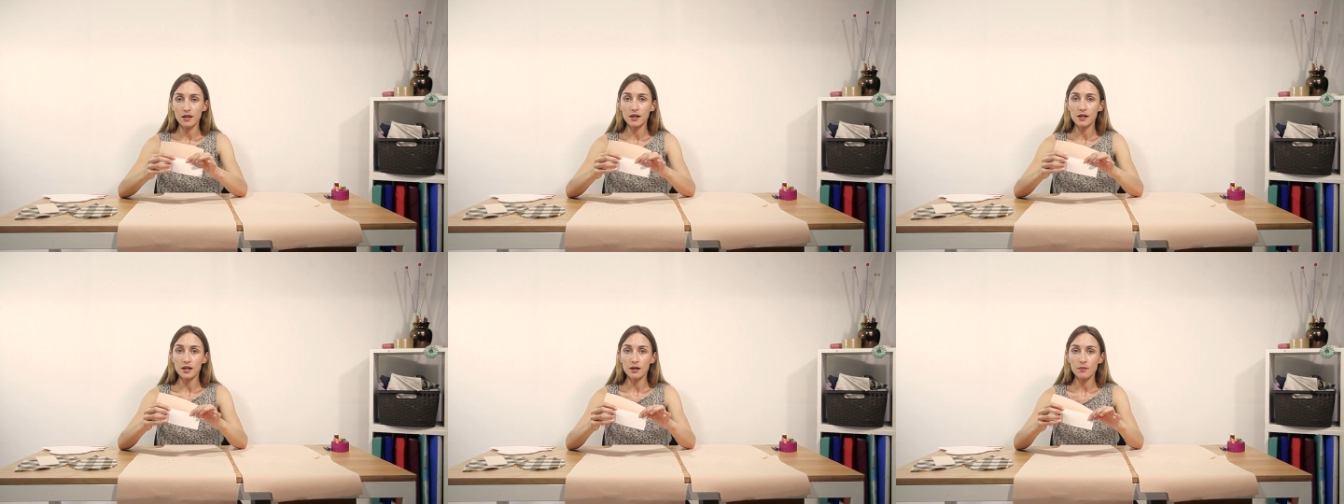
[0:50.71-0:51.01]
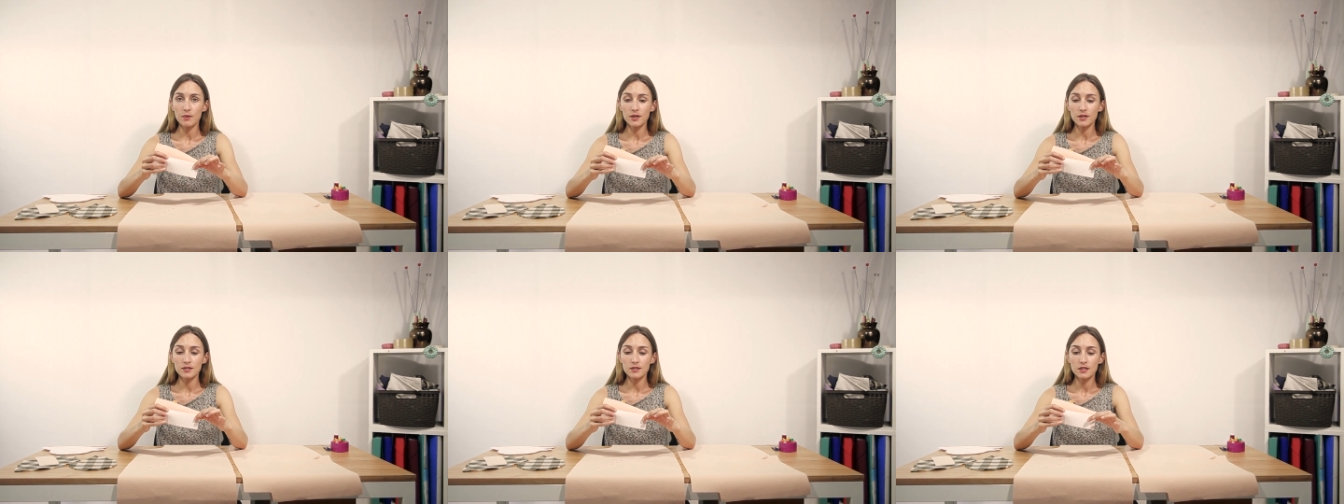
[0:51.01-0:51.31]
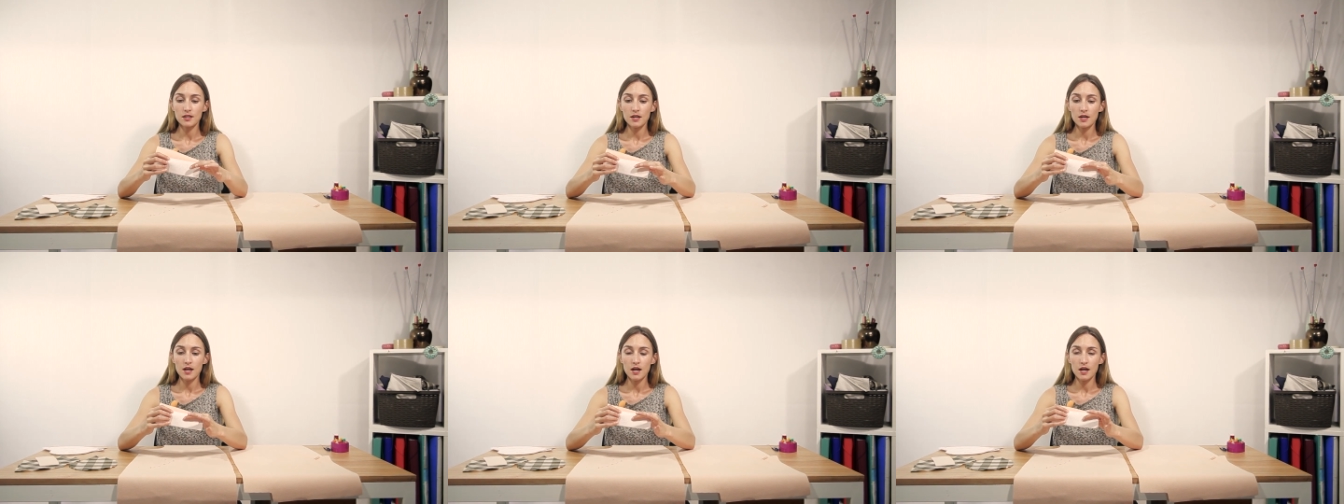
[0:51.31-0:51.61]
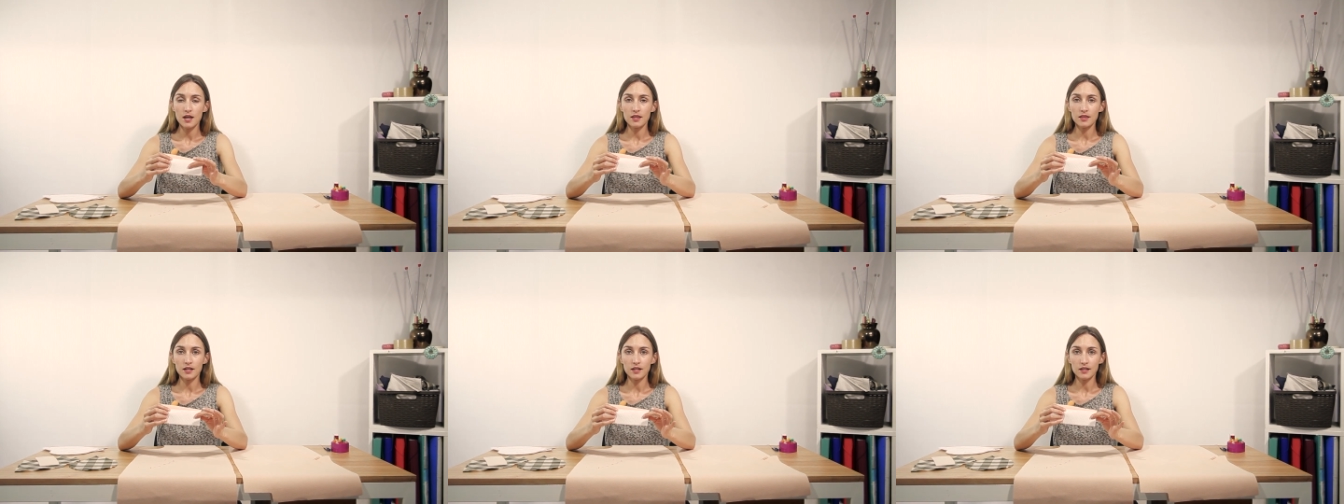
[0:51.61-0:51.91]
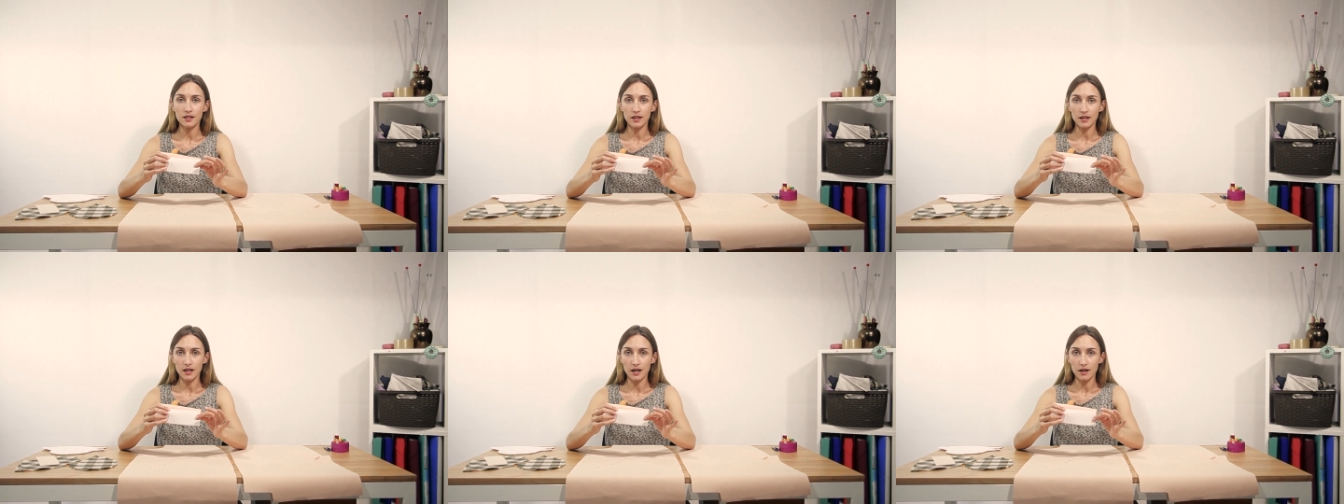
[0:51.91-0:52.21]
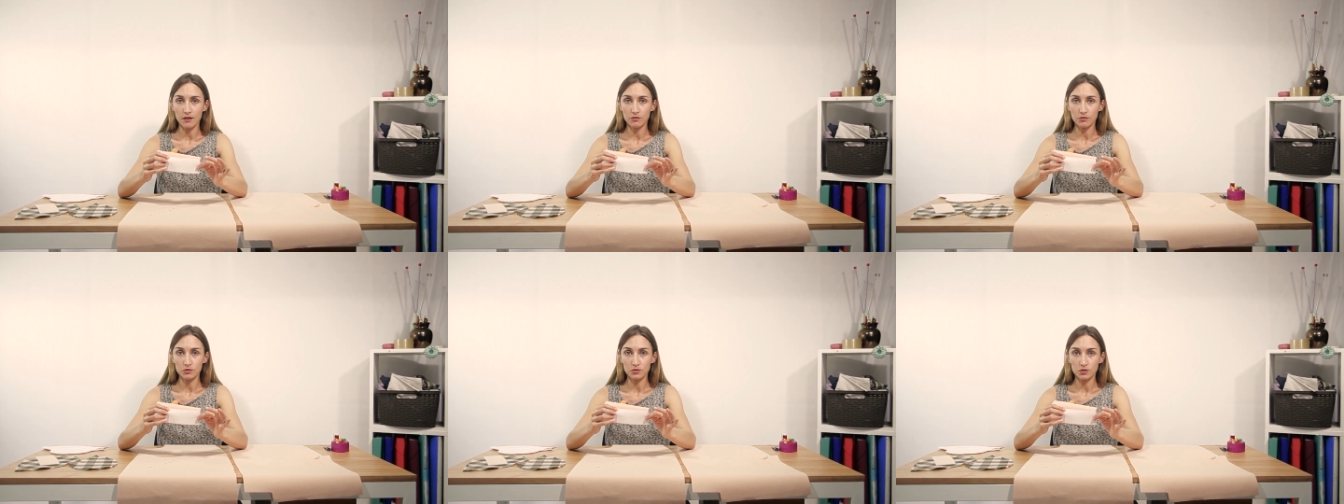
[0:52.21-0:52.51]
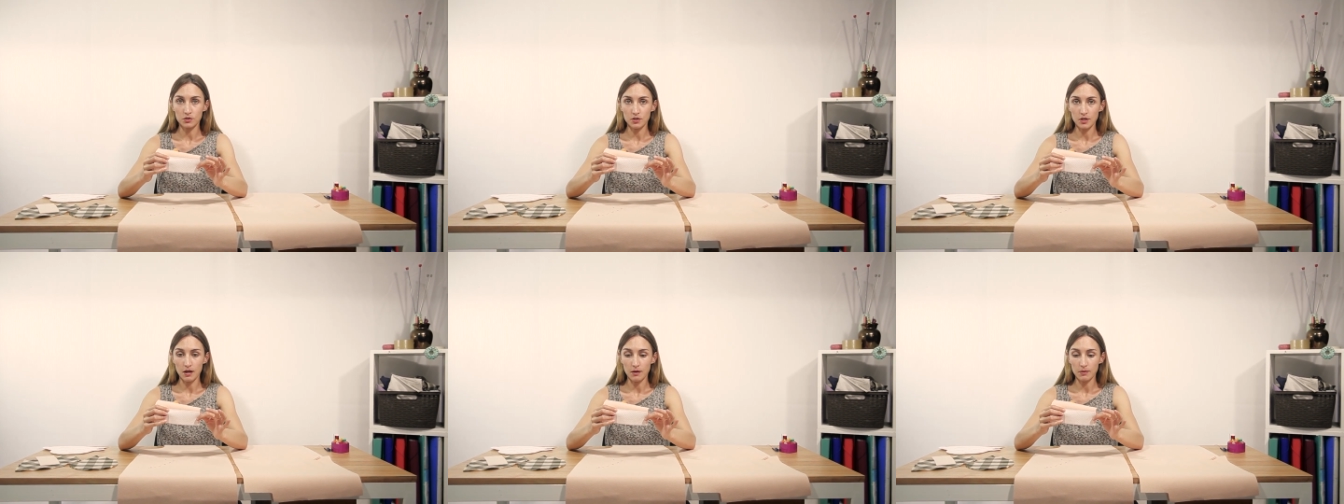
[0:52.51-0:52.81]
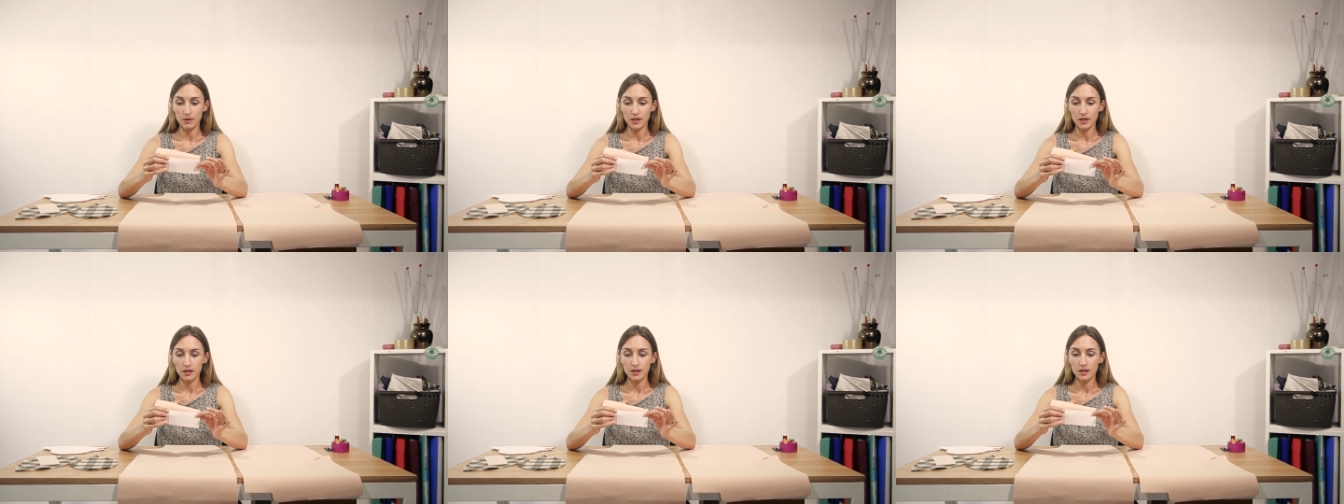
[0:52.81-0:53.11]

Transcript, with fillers: el revés entre tela fusionable.